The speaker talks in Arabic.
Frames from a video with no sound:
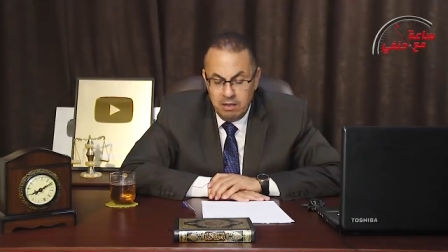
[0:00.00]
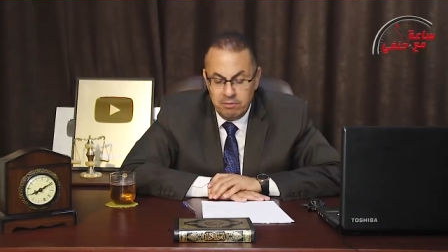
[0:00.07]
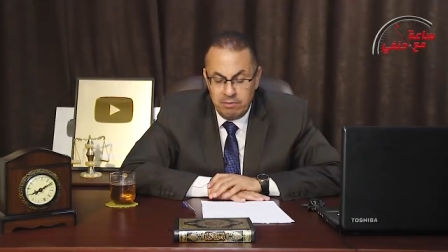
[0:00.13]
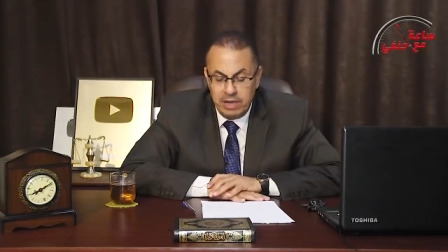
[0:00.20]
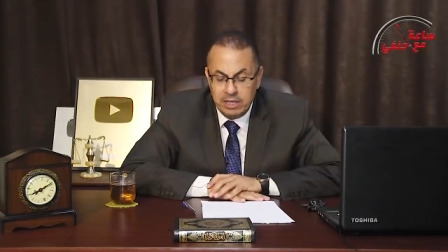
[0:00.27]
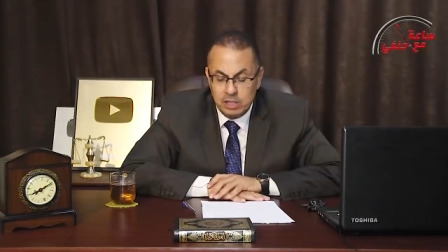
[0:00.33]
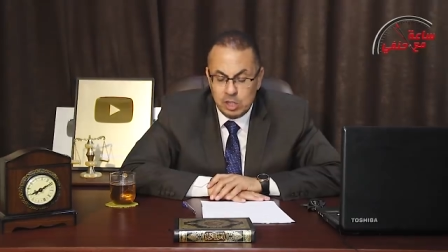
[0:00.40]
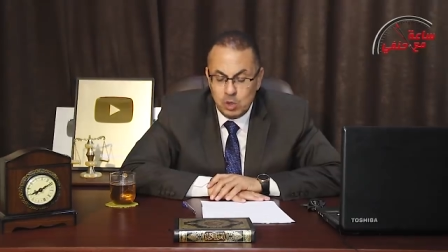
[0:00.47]

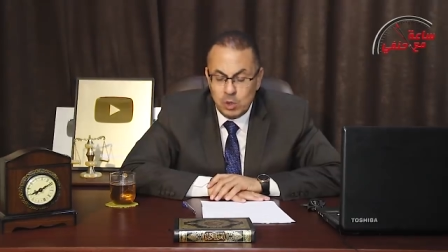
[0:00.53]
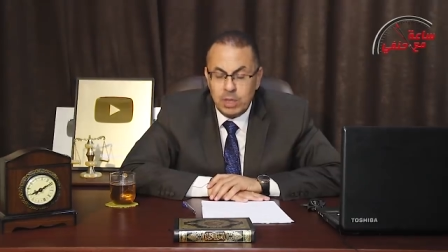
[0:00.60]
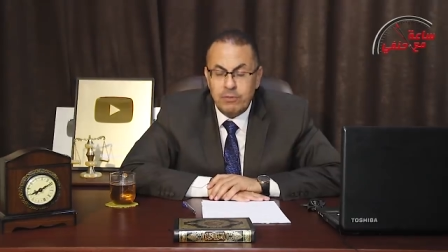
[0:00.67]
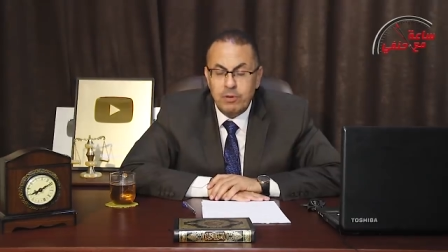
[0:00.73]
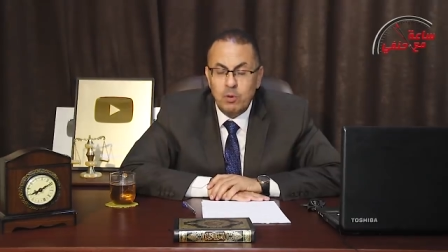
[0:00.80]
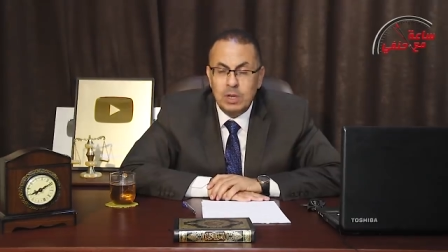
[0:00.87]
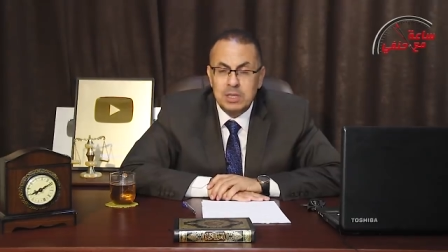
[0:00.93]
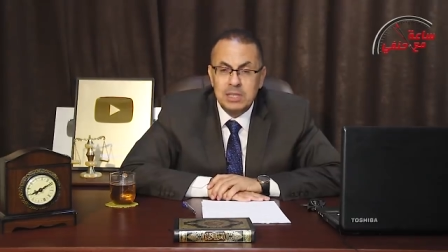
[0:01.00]
فالزوجه
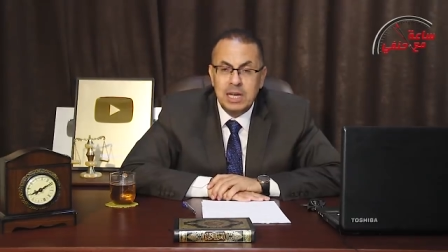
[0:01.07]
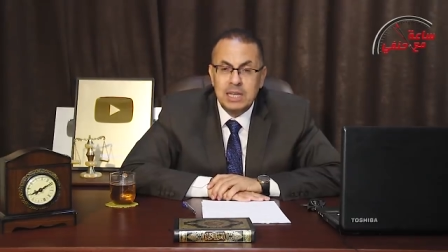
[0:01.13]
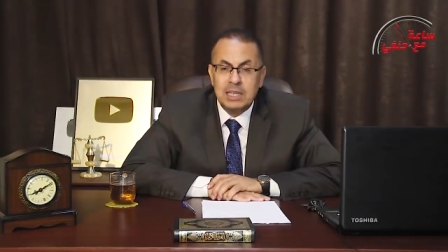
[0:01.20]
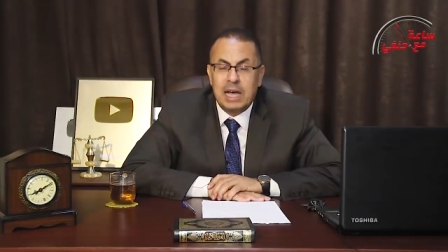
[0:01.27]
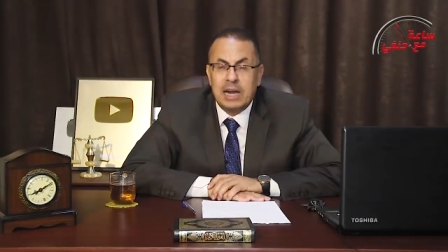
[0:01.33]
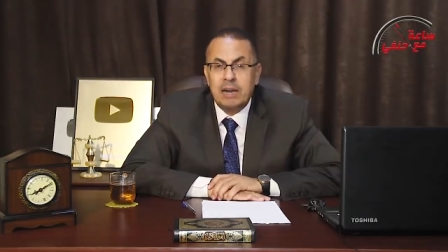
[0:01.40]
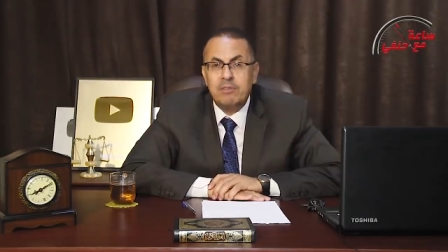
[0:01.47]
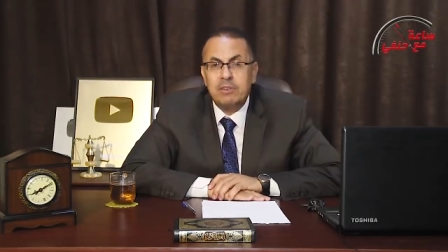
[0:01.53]
في الوقت ده
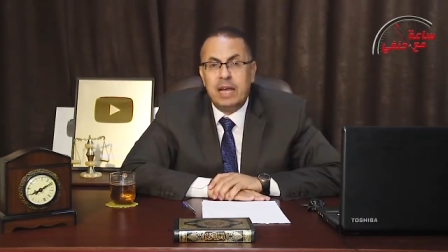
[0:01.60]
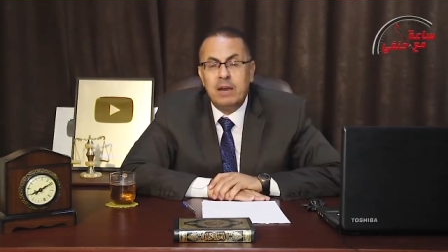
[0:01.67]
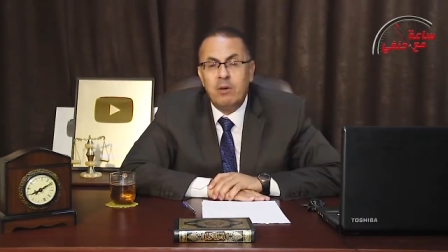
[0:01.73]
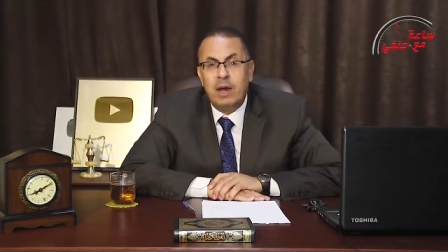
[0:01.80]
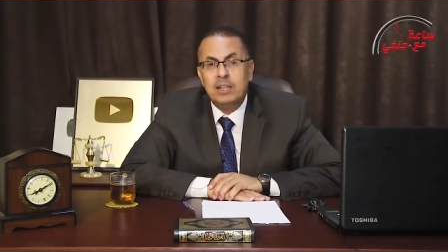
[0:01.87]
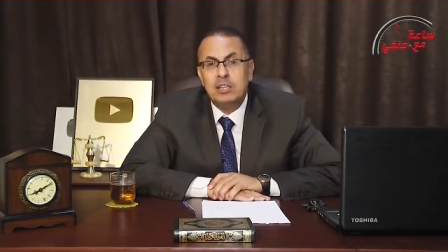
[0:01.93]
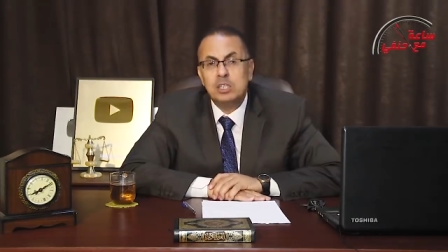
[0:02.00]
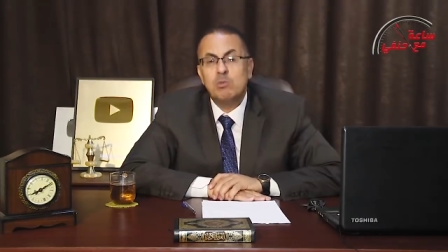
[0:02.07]
اتعرفت على
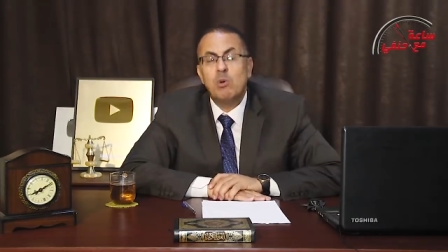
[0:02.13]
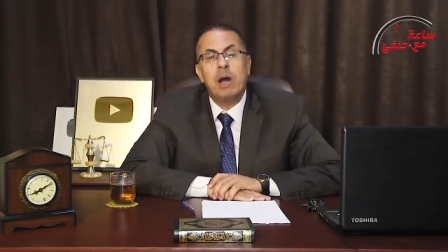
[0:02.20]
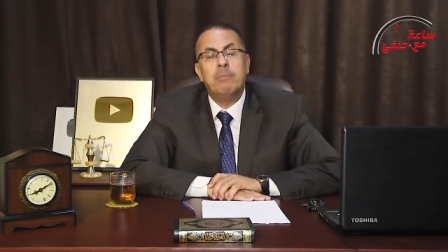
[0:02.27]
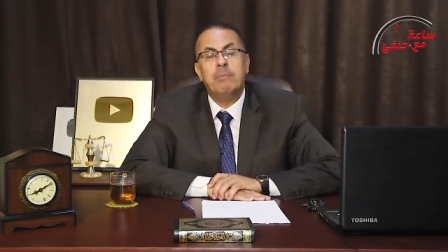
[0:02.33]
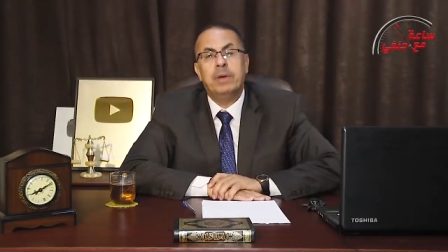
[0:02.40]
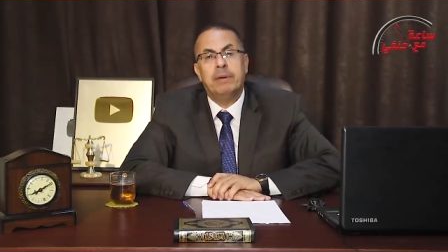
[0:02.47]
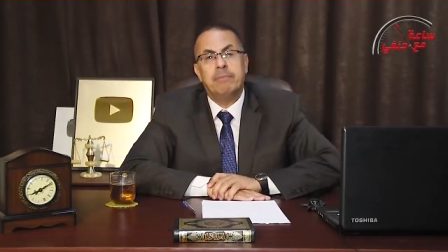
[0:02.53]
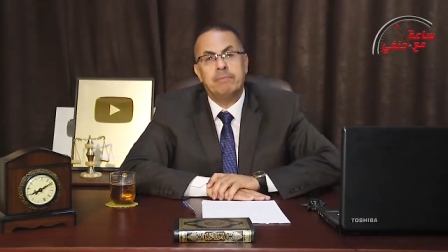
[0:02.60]
واحد اسمه
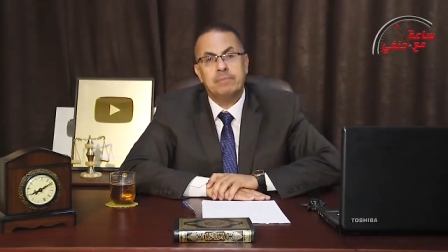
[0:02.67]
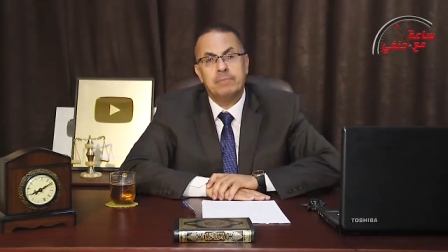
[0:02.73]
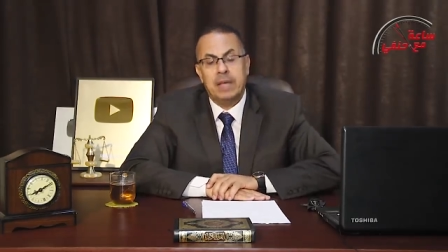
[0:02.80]
همام